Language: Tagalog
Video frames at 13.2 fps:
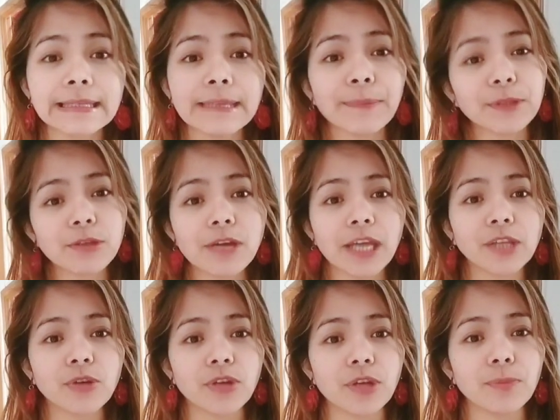napatunayan
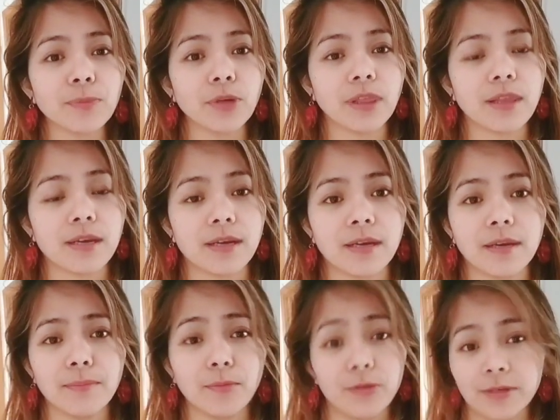ko rin po
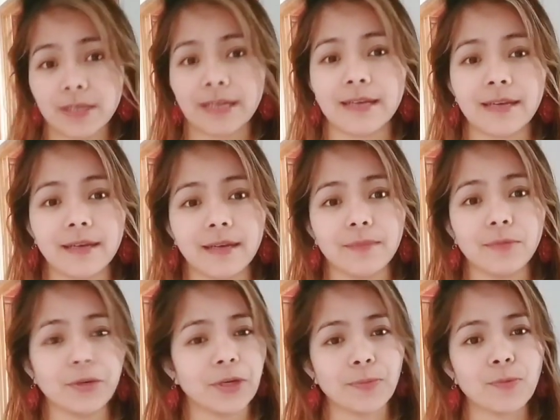na mura.
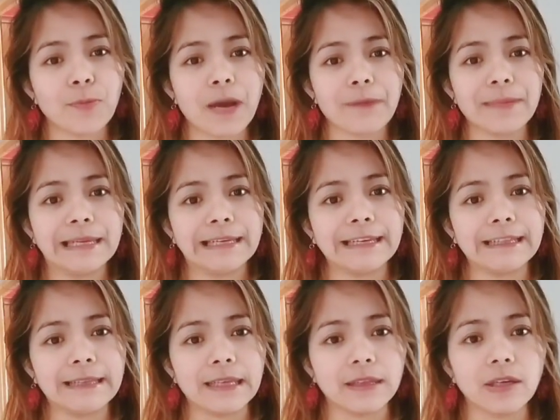Mura po mga bilihin
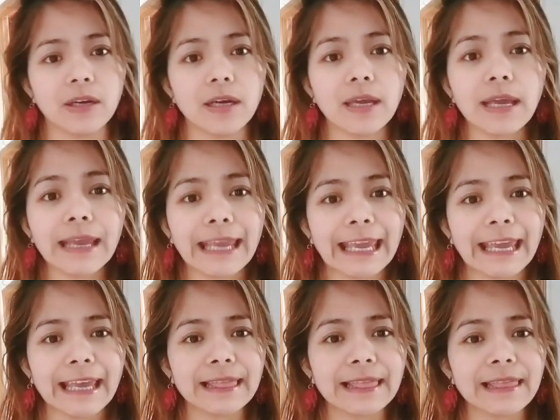dito.
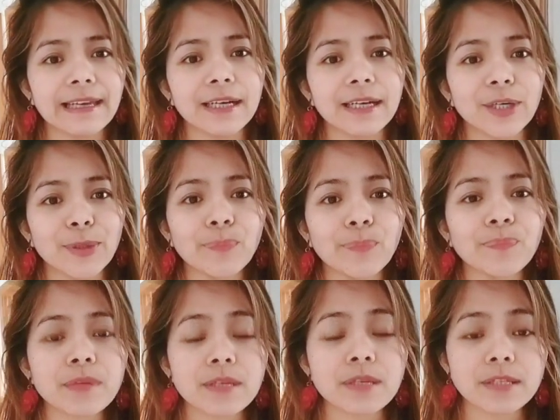And uh,
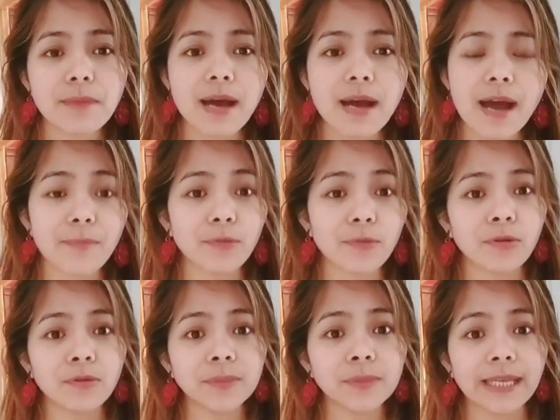sa mga
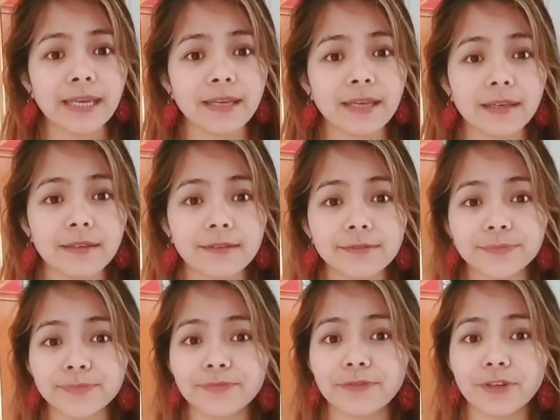amo, like
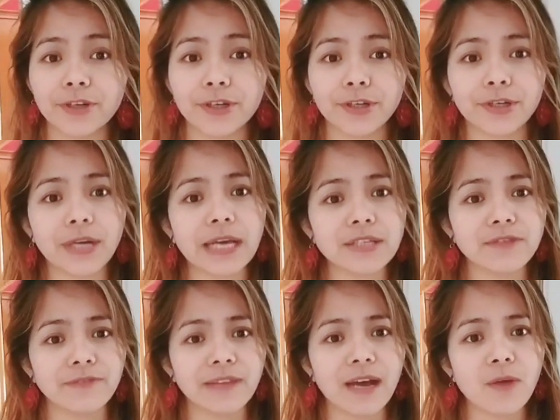for as
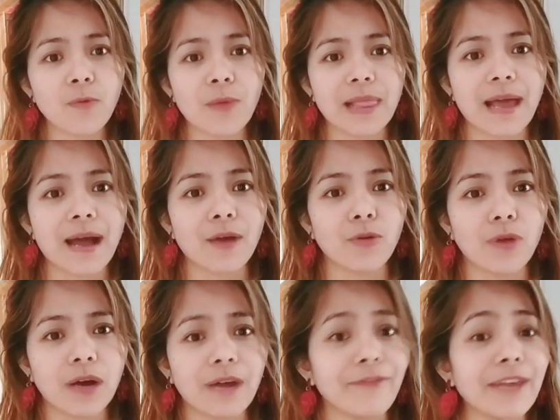of now, wala ako,
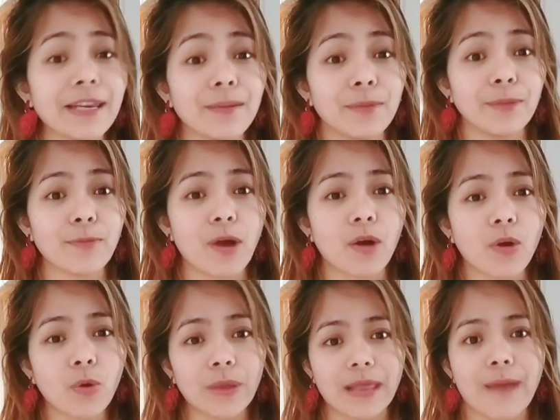uh, available po
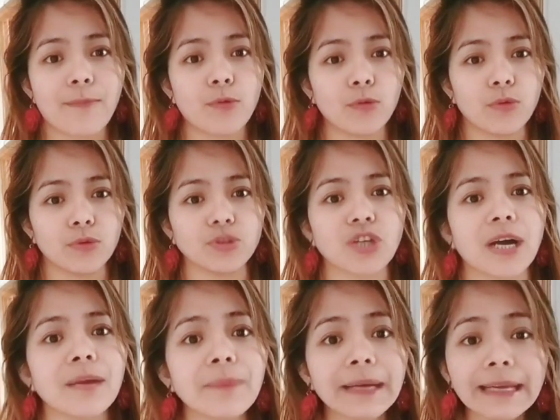ako, wala po akong
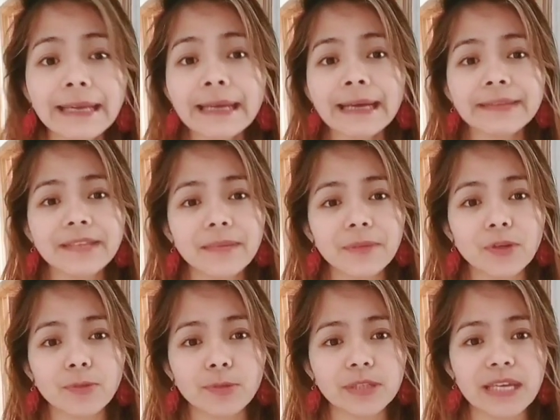job. Ang dami
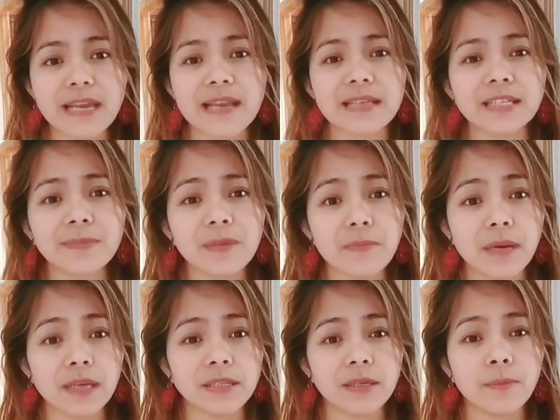ko pong nare-receive ng
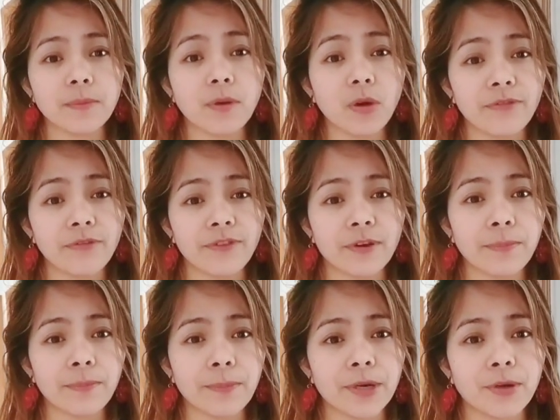mga job offer,
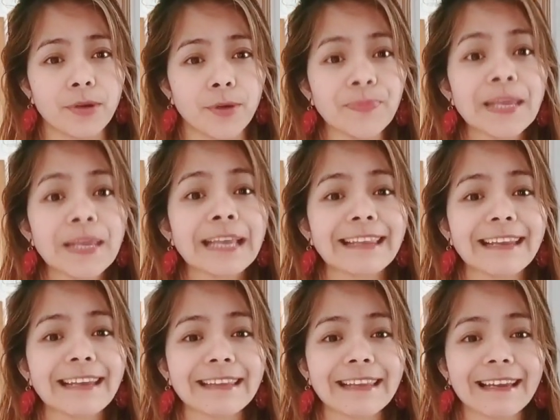pero
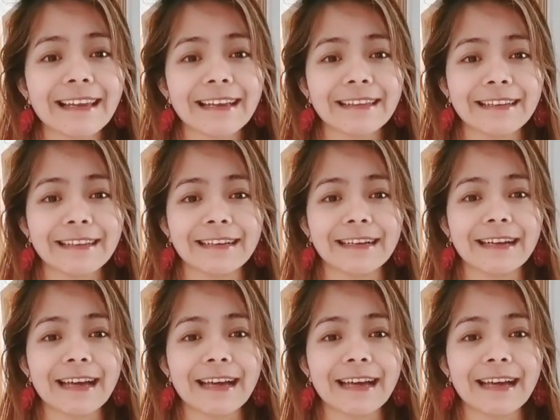talaga-talaga na